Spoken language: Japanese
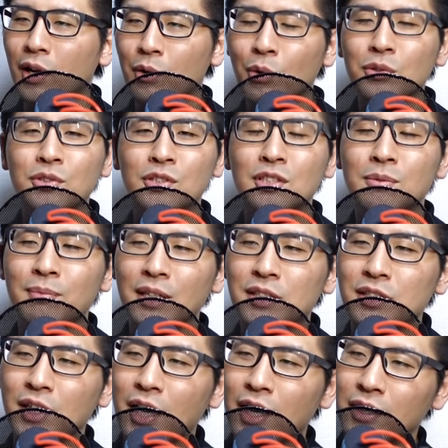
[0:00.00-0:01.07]
ごっついめっ
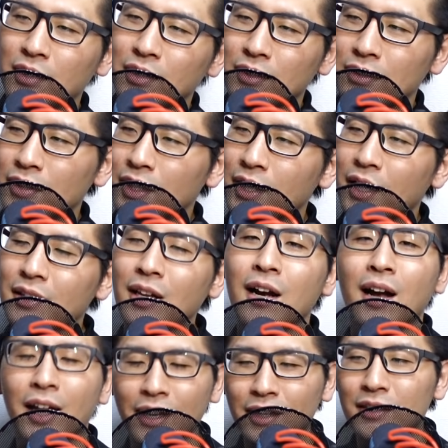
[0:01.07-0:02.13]
ちゃ値段
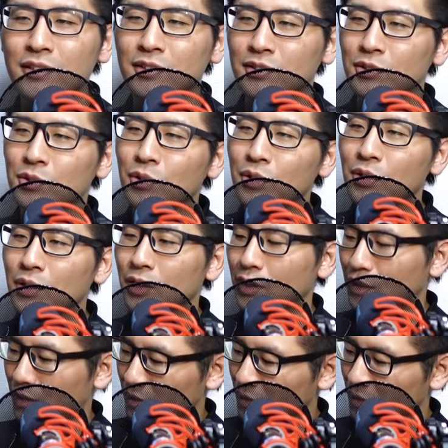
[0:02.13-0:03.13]
高い、すごい